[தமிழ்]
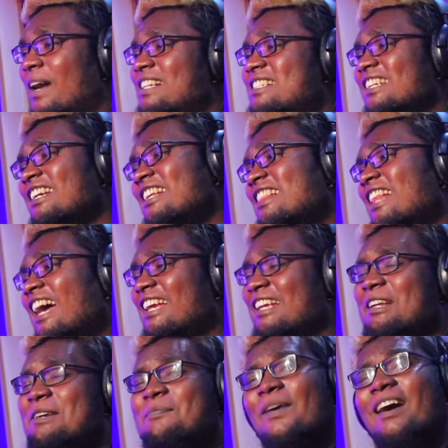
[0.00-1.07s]
பல்ச்சுன்னு தான்
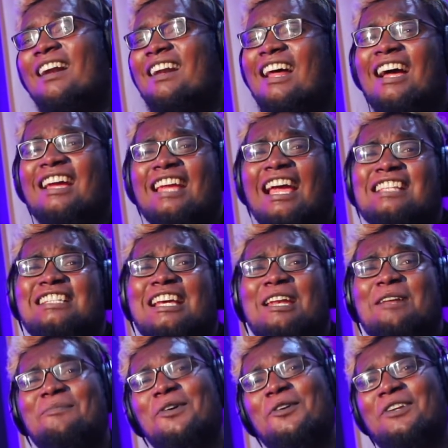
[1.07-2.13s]
இருப்பாடா ஏஞ்சல்
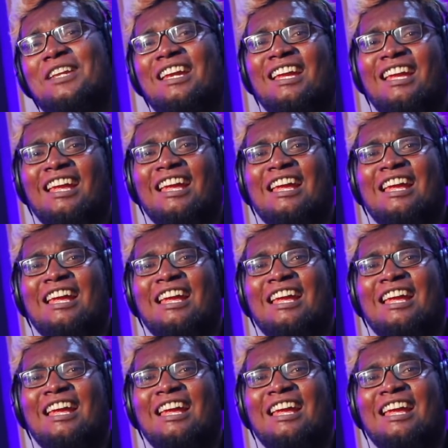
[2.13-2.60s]
பியூட்டி